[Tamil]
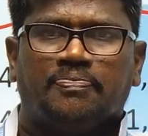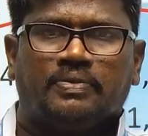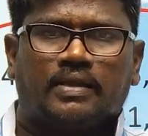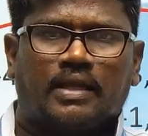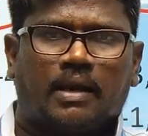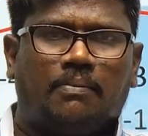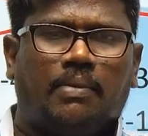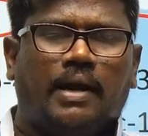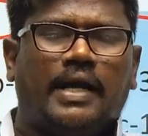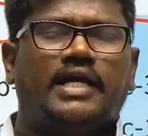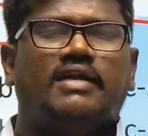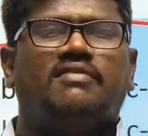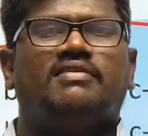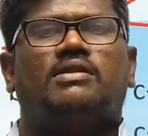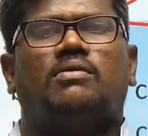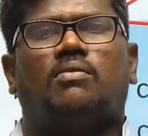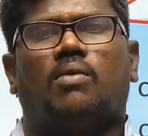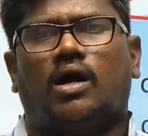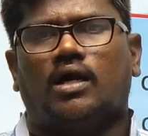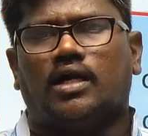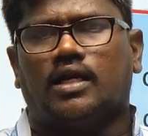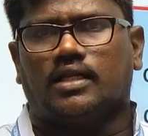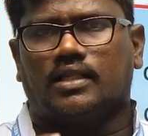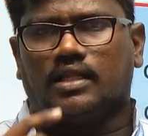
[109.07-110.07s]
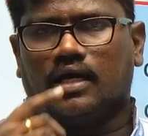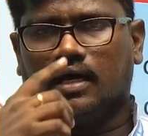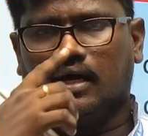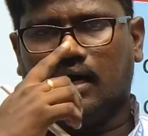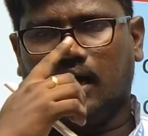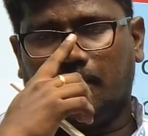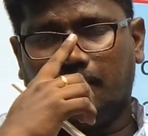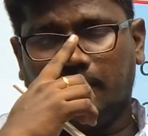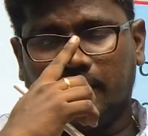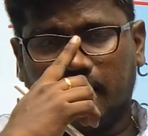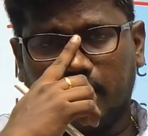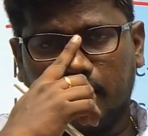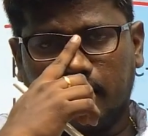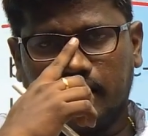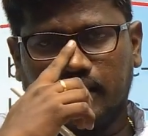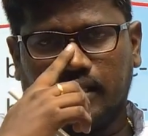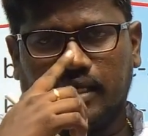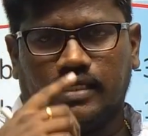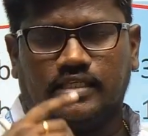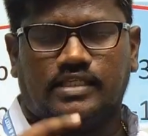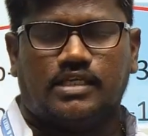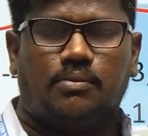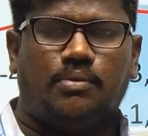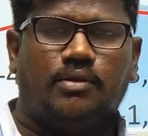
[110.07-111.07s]
பைண்ட் வித் வாட்டர் தான் அப்படின்னு கேட்டிருந்தீங்க
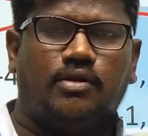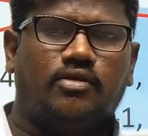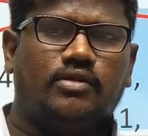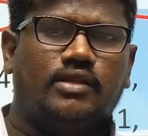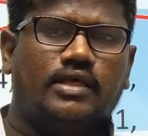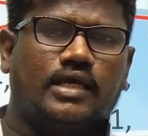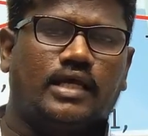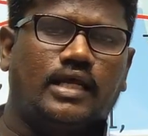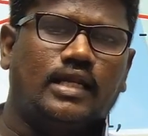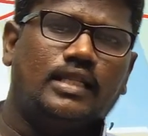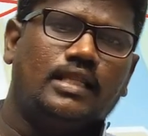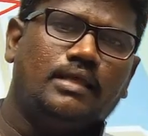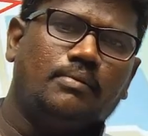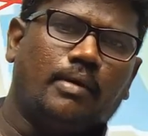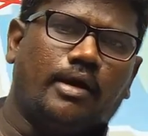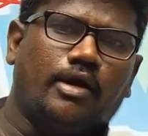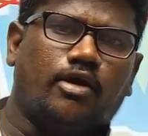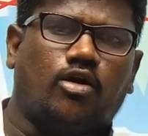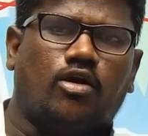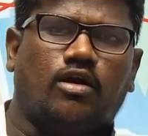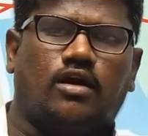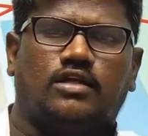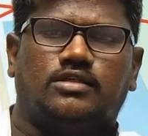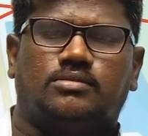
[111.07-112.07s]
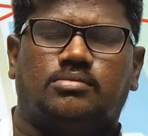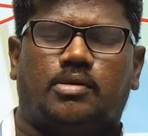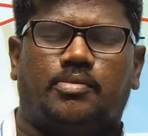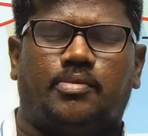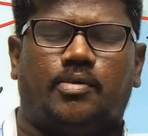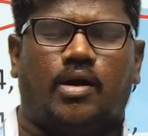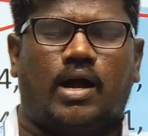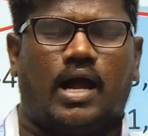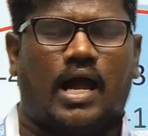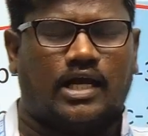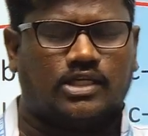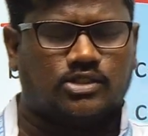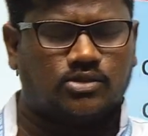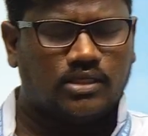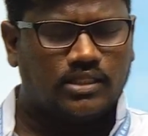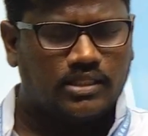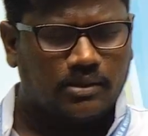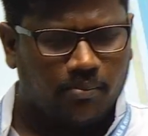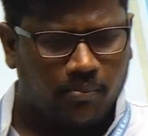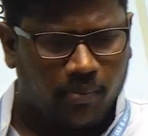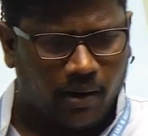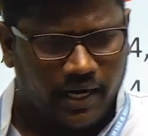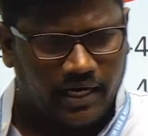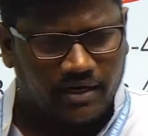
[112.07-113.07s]
சில பேர் வந்து கில் தி மைக்ரோ ஆர்கானிசம் பண்ணுவாங்க ஆக்சுவலி தி
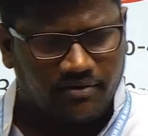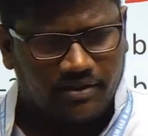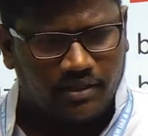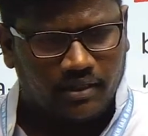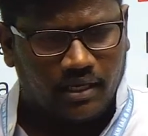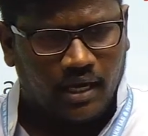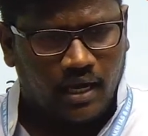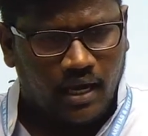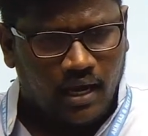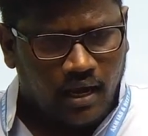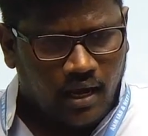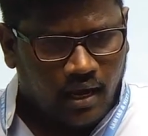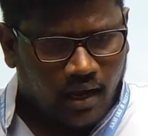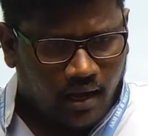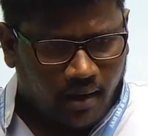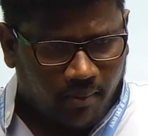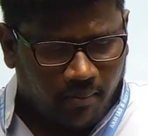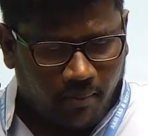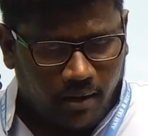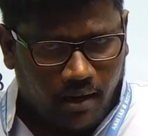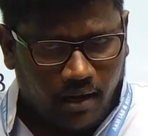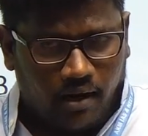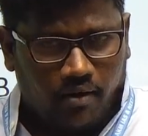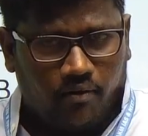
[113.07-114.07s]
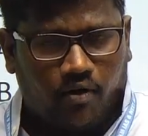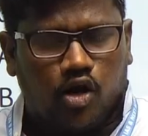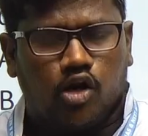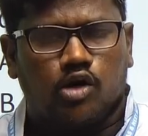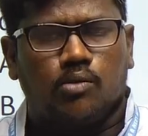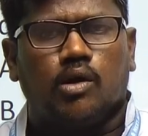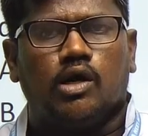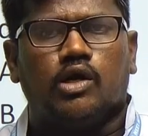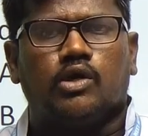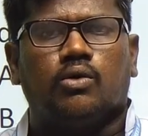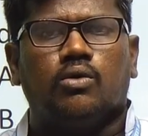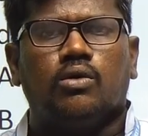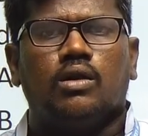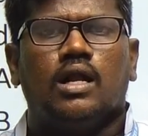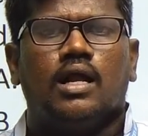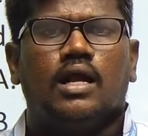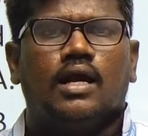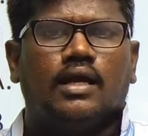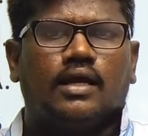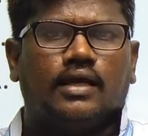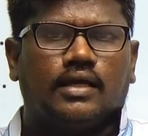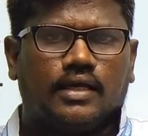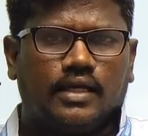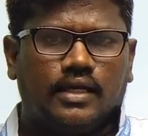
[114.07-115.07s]
பைண்ட் வித் வாட்டர் மாலிகூல்
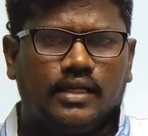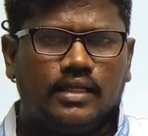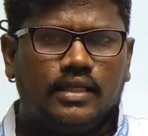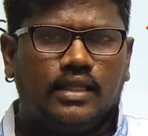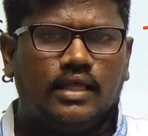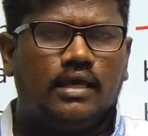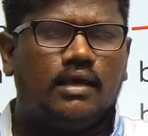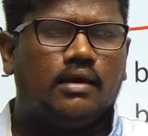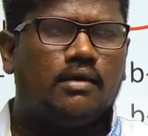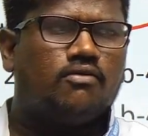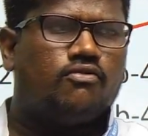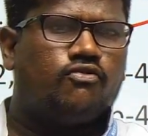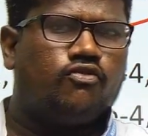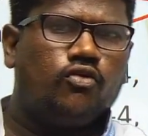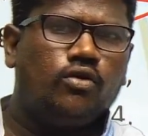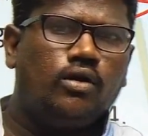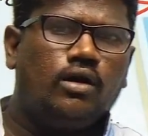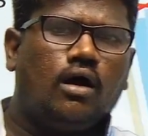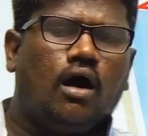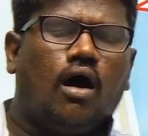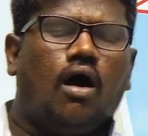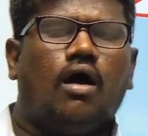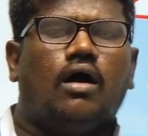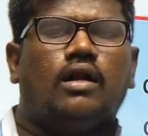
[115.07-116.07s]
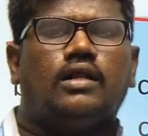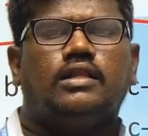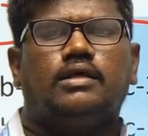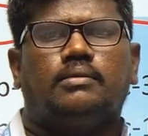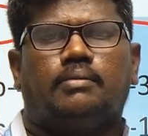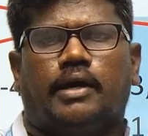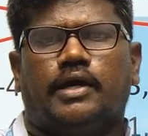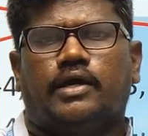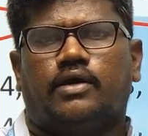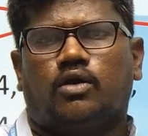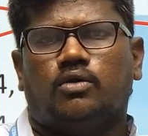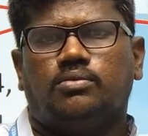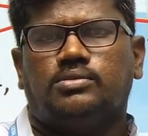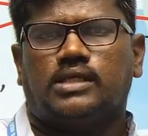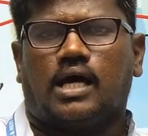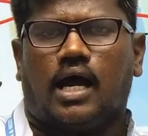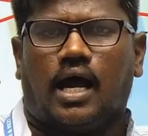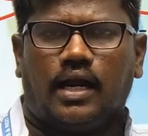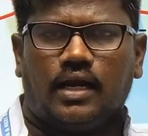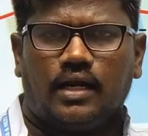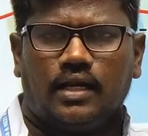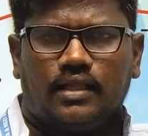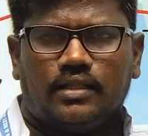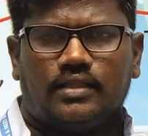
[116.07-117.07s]
இன் தி ஃபுட் ஆர் தி மைக்ரோப்ஸ்
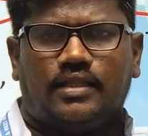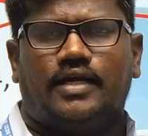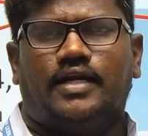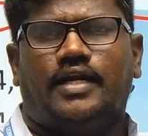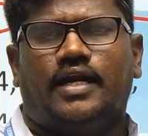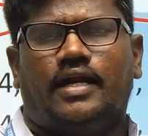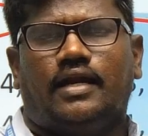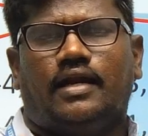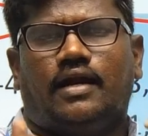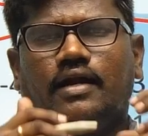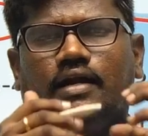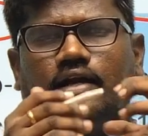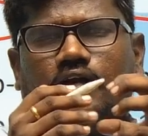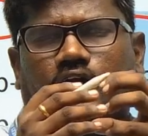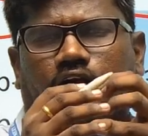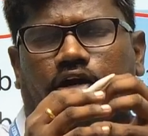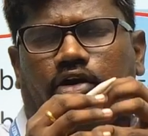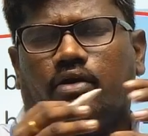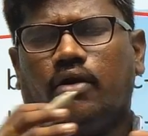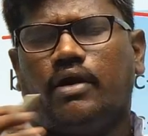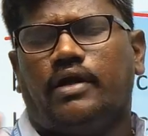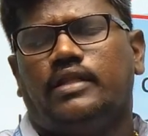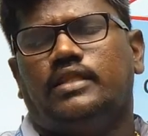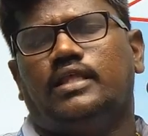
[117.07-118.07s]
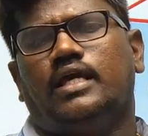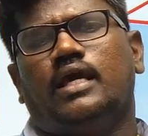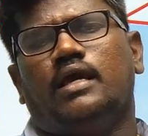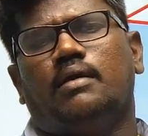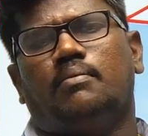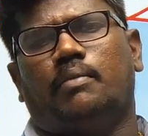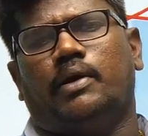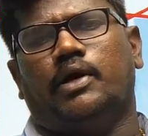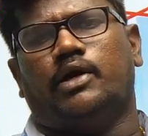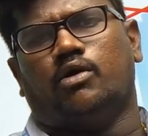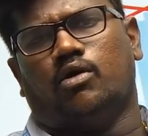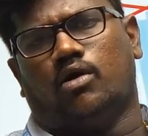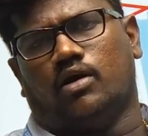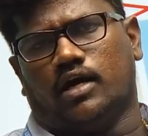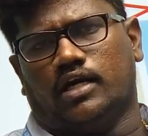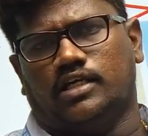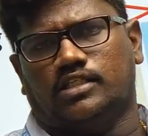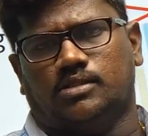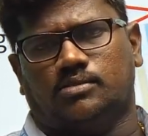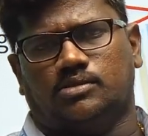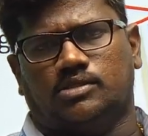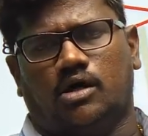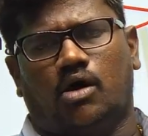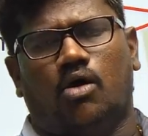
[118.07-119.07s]
அண்ட் தி டெட்ராய்ட் தி மைக்ரோ
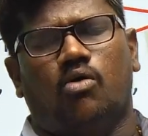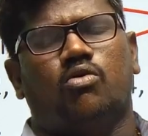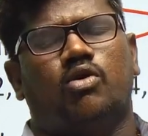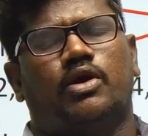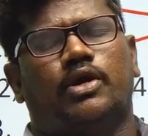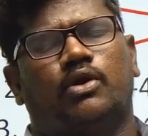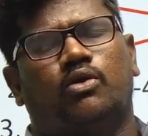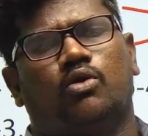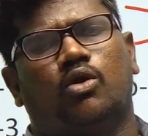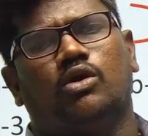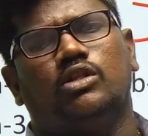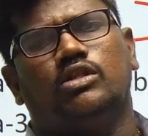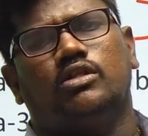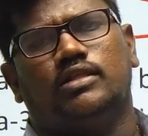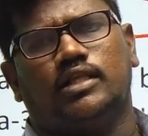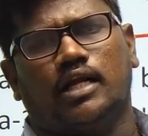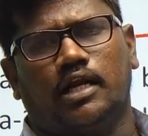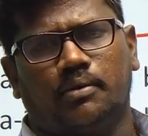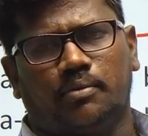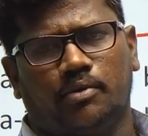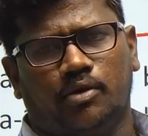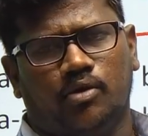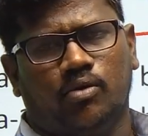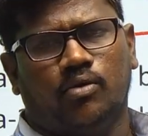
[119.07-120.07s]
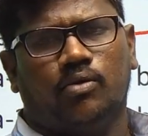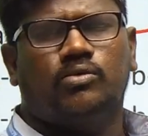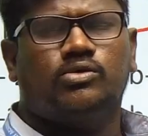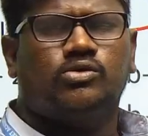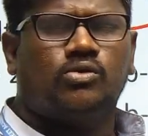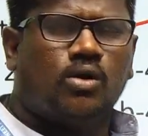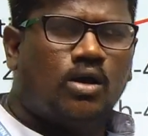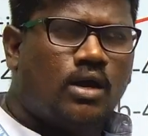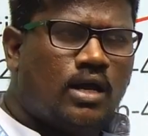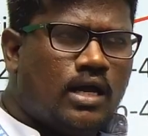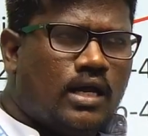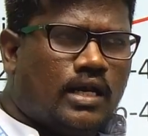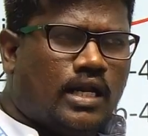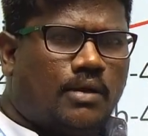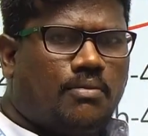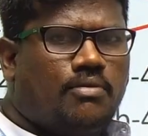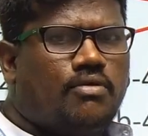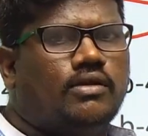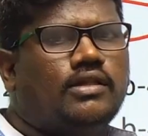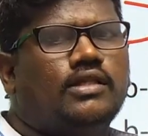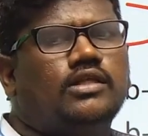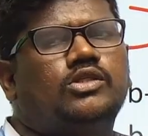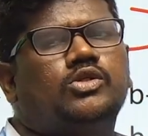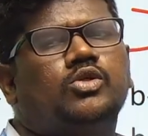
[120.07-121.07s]
ஆர்கானிசம்ஸ் அவங்களுடைய க்ரோத் தடைப்படணும் ஸோ நம்ம
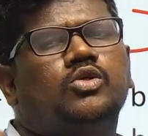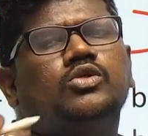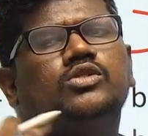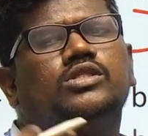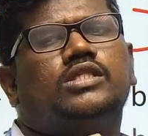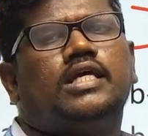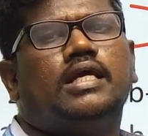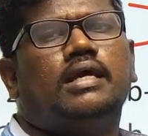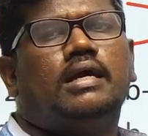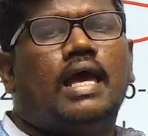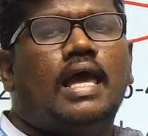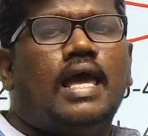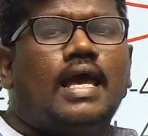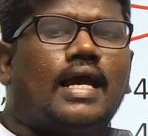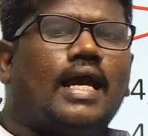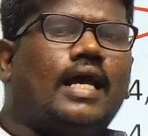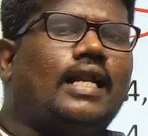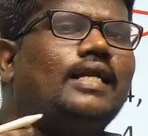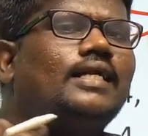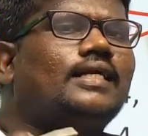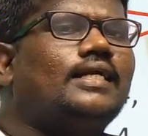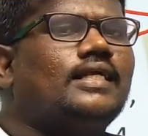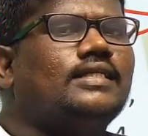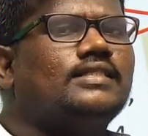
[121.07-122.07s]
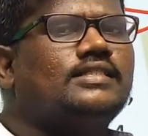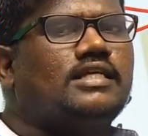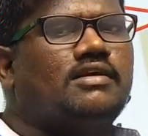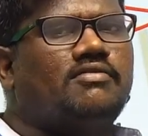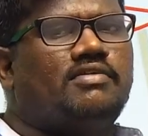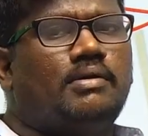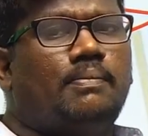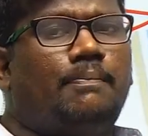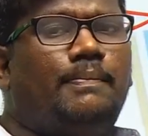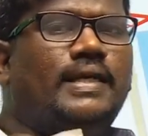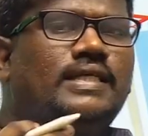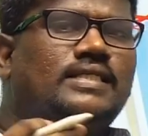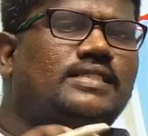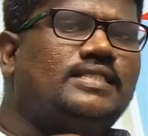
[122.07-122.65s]
வந்து சூஸ் தி கரெக்ட் ஆன்சரை விட பெஸ்ட்